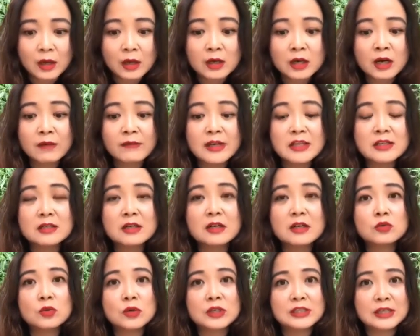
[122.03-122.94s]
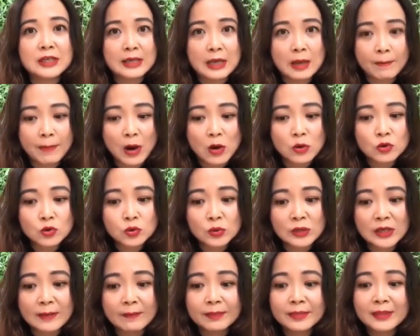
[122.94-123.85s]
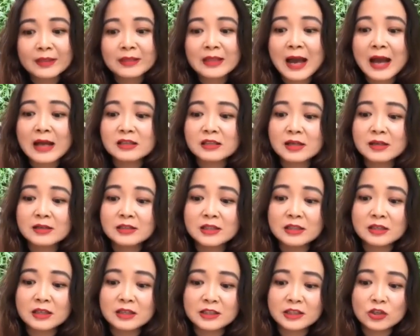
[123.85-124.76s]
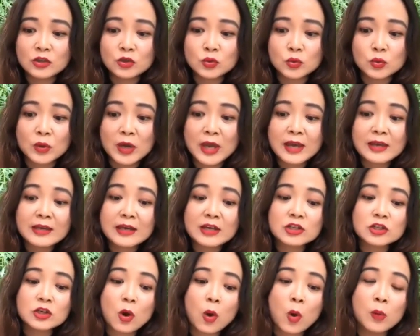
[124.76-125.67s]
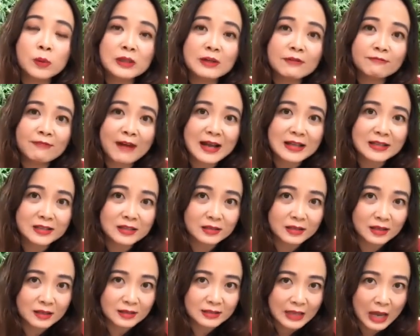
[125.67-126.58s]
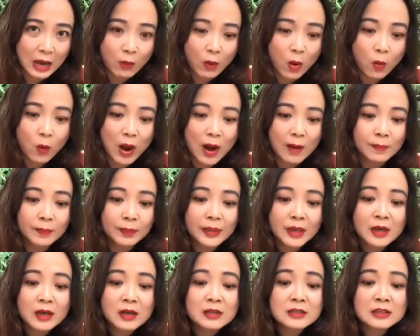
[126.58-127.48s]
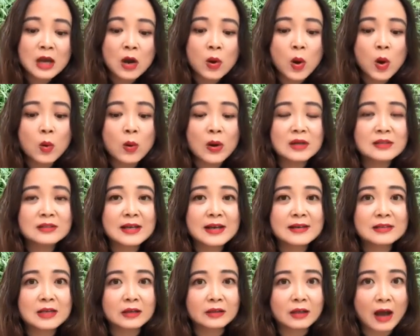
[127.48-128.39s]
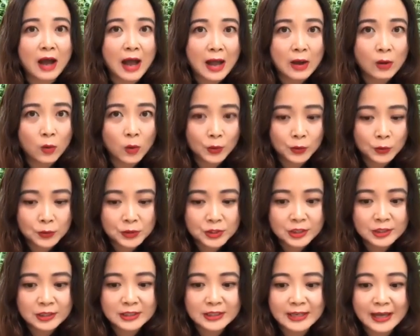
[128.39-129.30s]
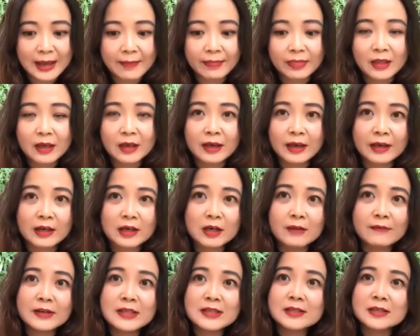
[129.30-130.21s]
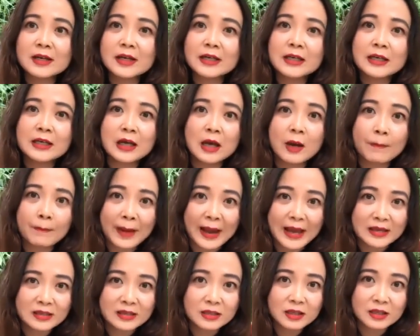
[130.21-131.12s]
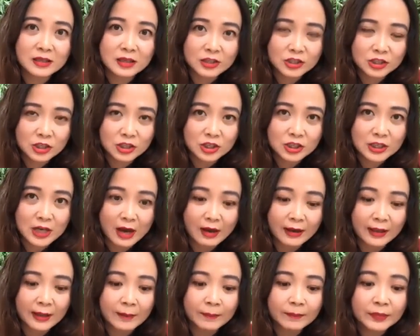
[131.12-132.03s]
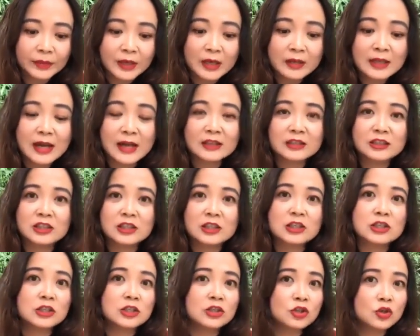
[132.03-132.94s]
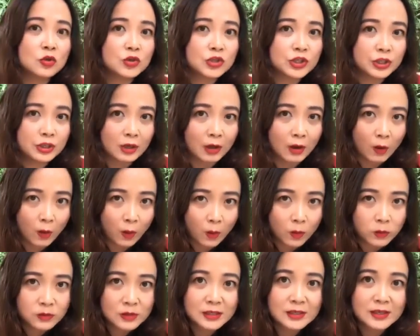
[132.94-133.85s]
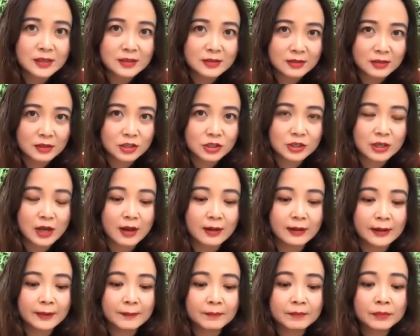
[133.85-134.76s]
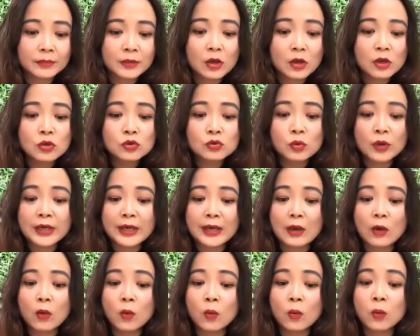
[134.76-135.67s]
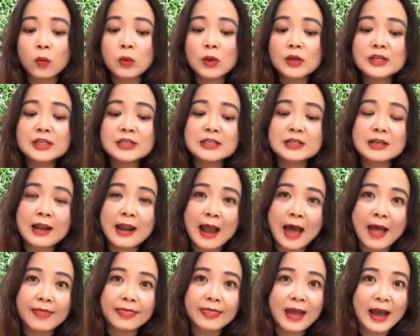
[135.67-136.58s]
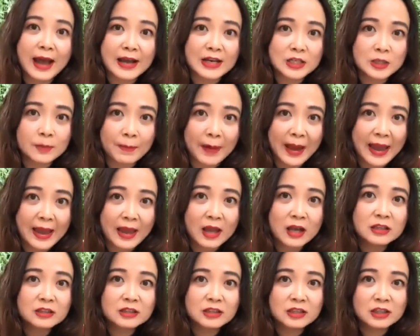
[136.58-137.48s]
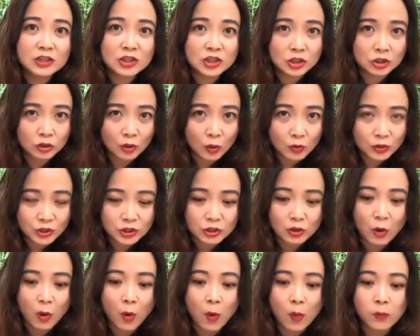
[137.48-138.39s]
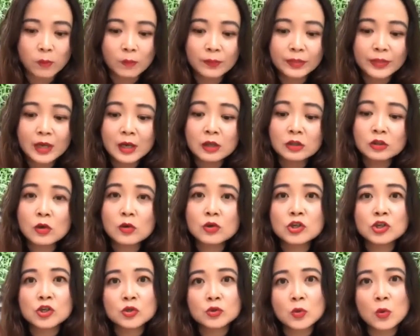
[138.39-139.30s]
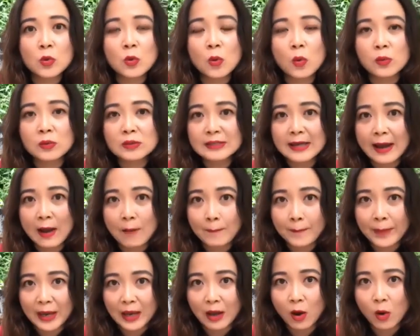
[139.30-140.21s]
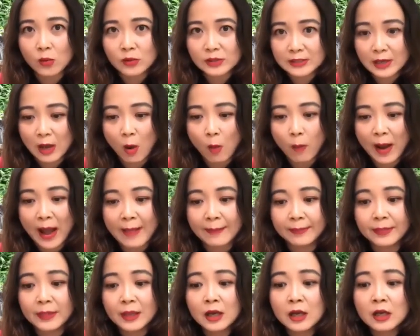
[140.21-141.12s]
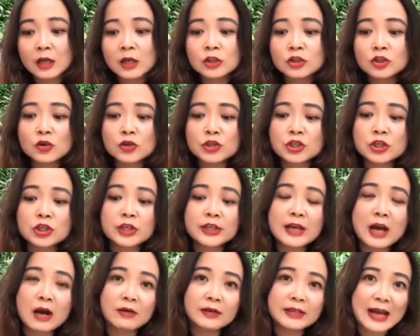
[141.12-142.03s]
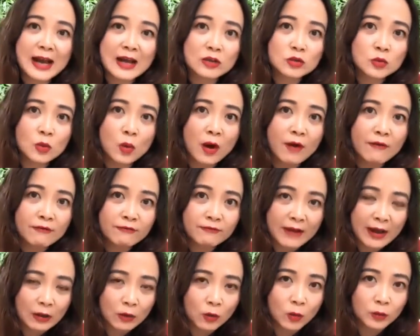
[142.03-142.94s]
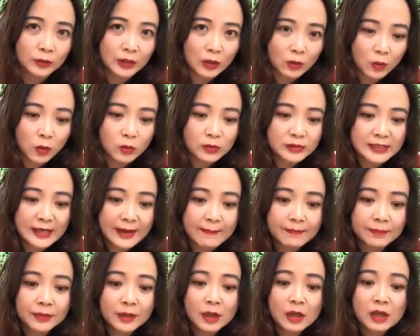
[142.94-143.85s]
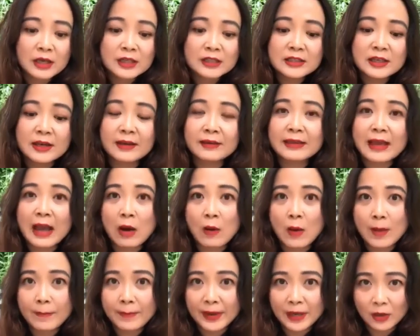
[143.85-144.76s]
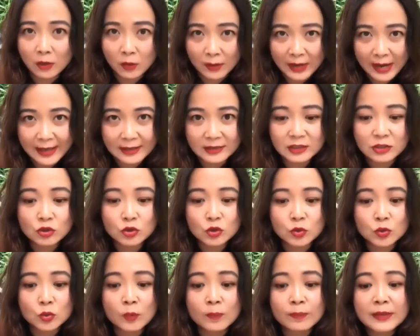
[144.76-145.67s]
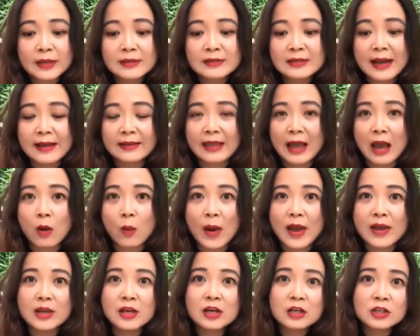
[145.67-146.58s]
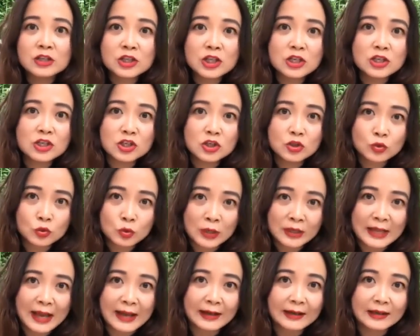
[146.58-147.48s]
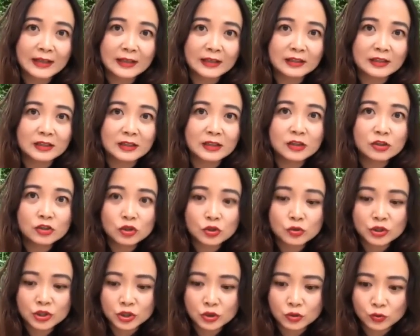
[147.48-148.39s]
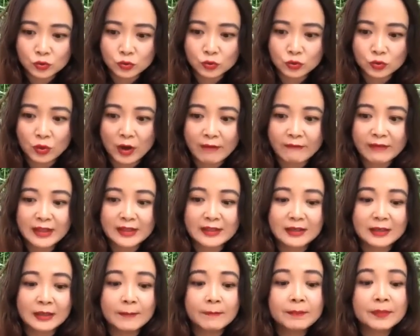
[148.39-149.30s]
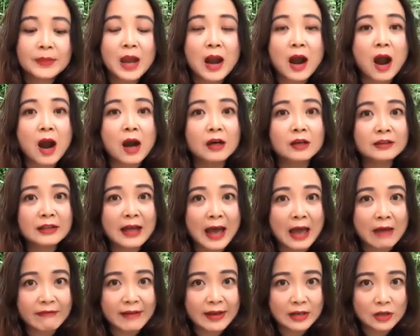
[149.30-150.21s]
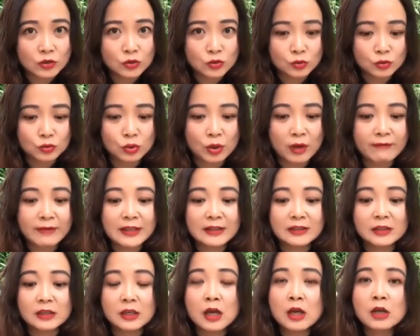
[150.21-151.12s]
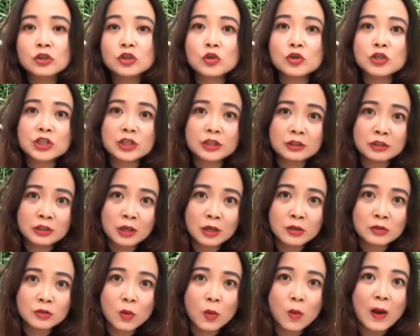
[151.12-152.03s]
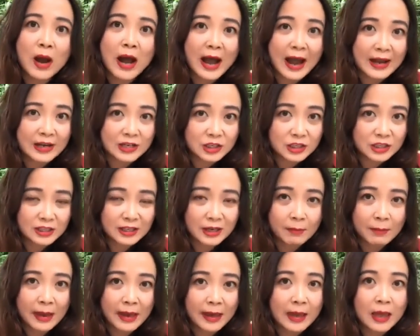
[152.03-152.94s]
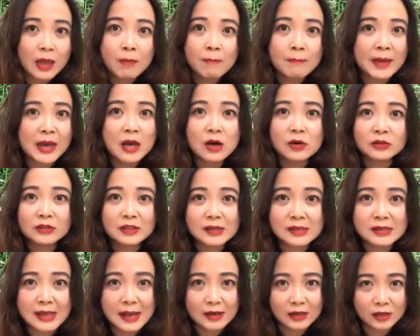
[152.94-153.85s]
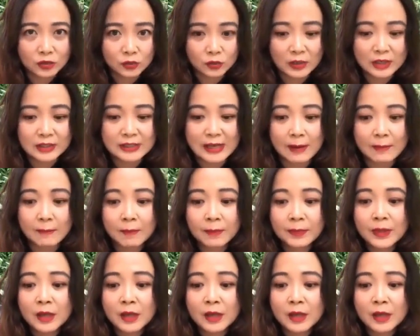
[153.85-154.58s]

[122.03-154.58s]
柯文最近也爆出了他曾经的金主也是红得发紫的蔡旺旺，蔡旺旺在找到韩国瑜之前给柯文哲一个白色的政治纲领。那其实就是一个红色政治纲领，所以无论是蓝还是白，其实都是红，都是中共在背后操盘，就是要压缩反共的空间。请台湾朋友看清楚，在台湾政治最大的议题就是主权问题，而台湾的主权问题就是亲中还是亲美，没有第三个选项。